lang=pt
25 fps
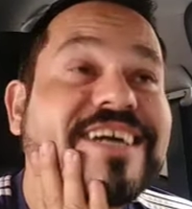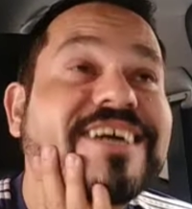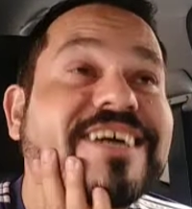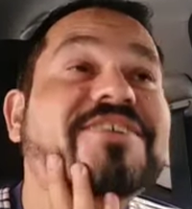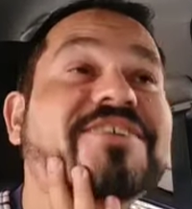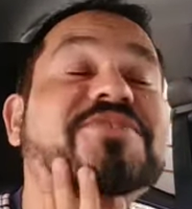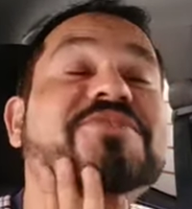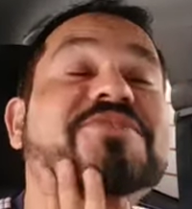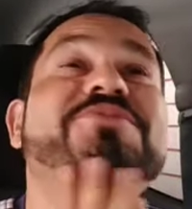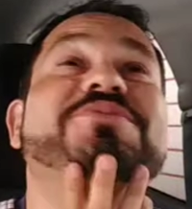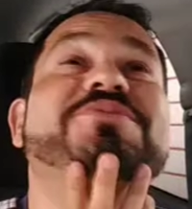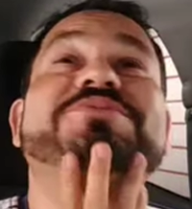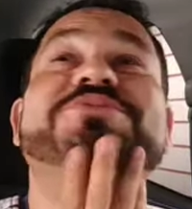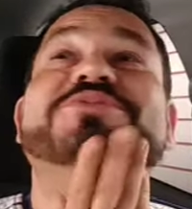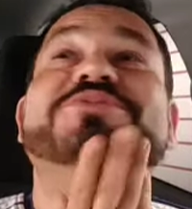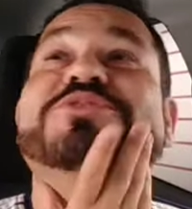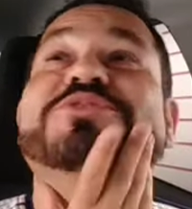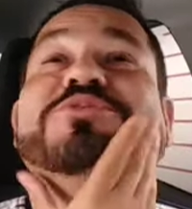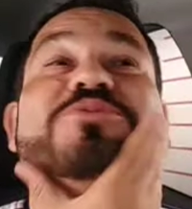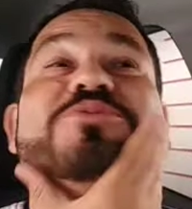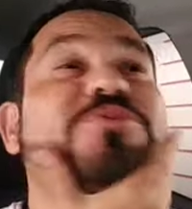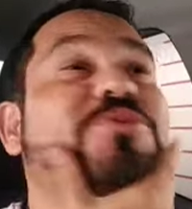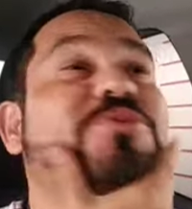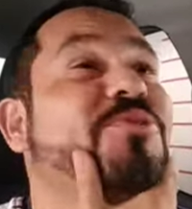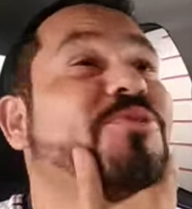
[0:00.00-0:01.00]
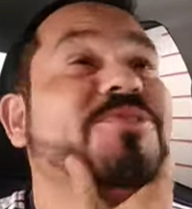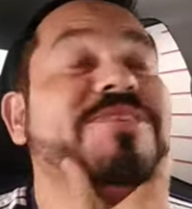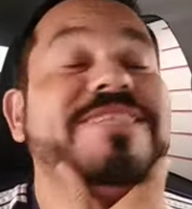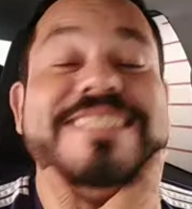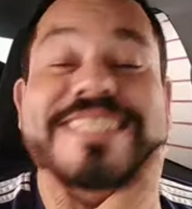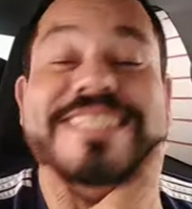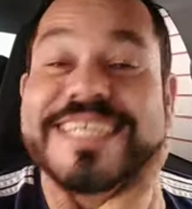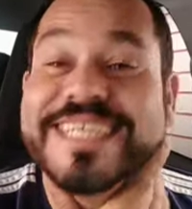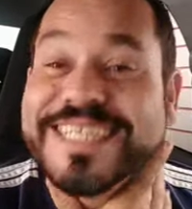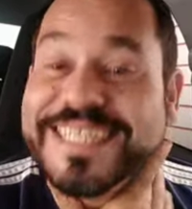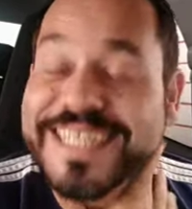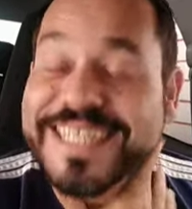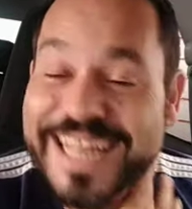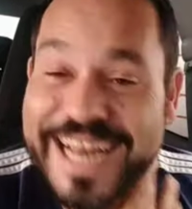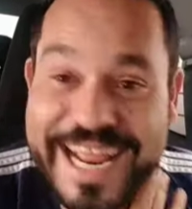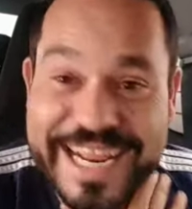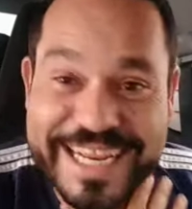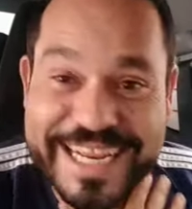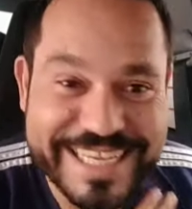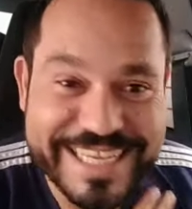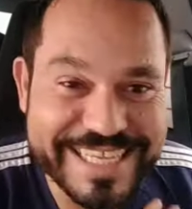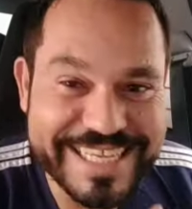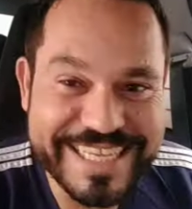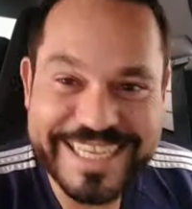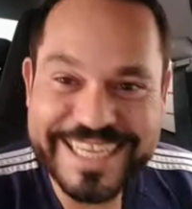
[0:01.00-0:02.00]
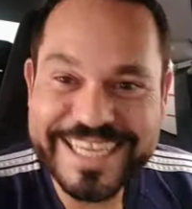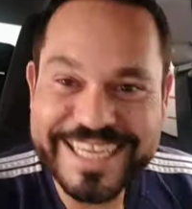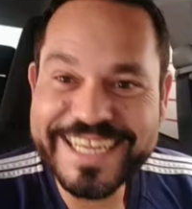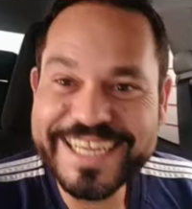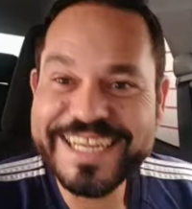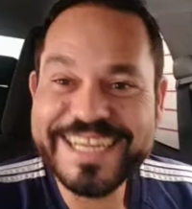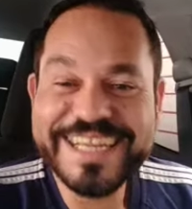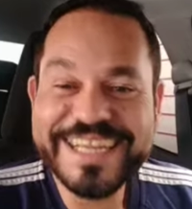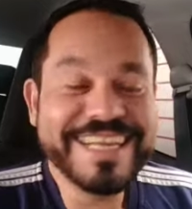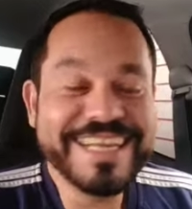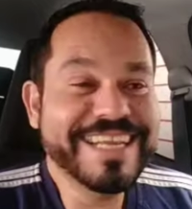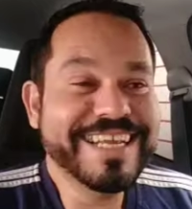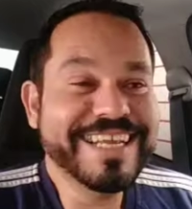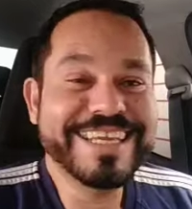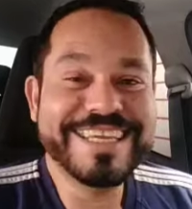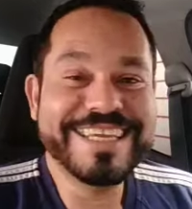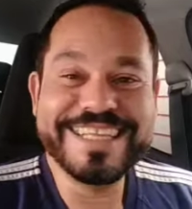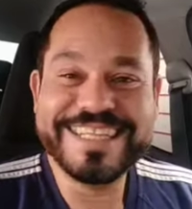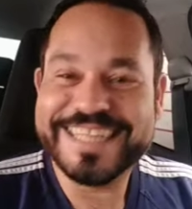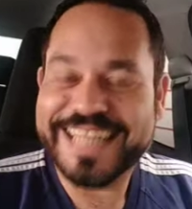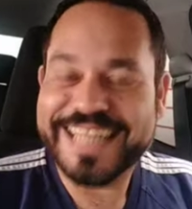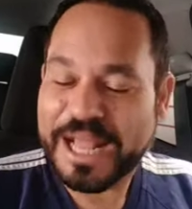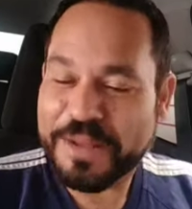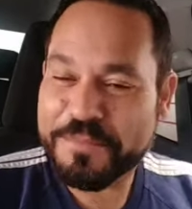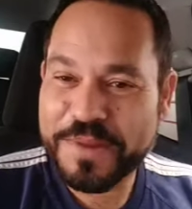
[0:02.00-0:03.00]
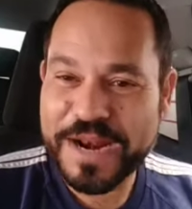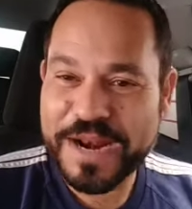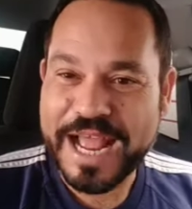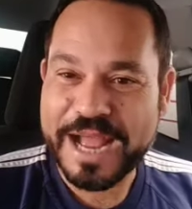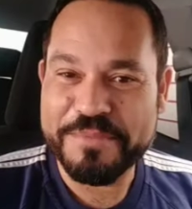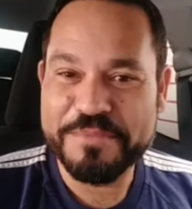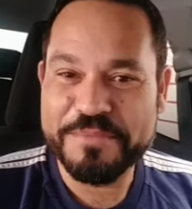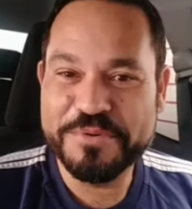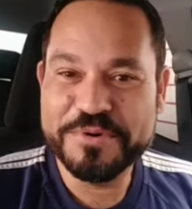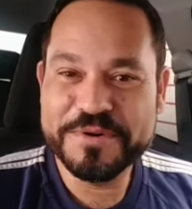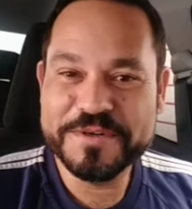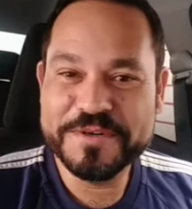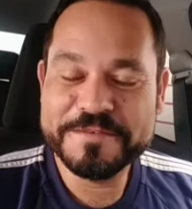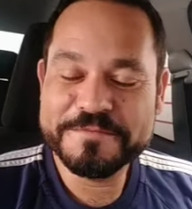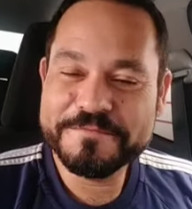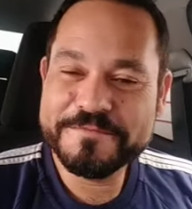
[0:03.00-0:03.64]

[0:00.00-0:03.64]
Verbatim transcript: eu, deixa eu concentrar aqui, que tá brabo.